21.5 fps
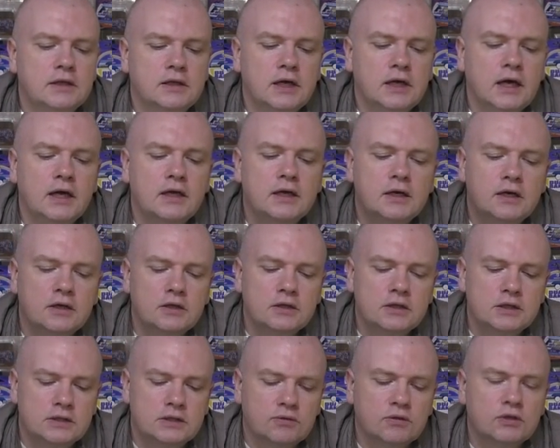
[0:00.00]
да, и
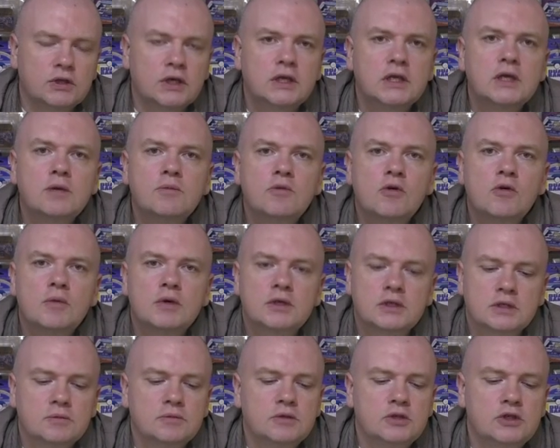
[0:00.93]
хлыст вот таким
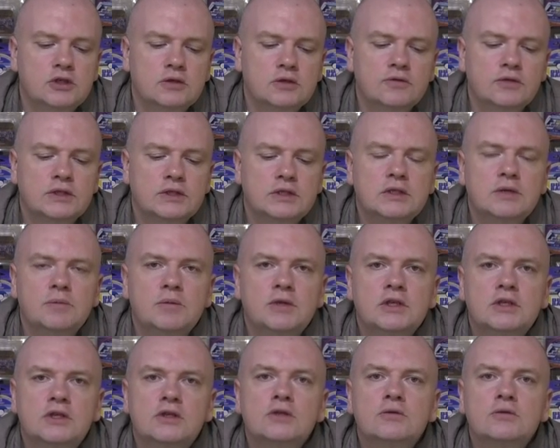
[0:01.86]
образом, ничего с ними
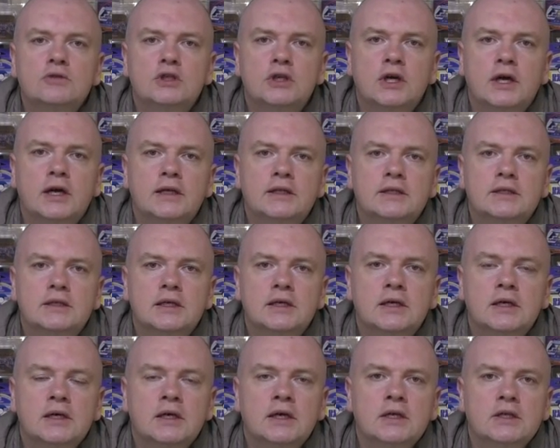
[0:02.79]
не случается,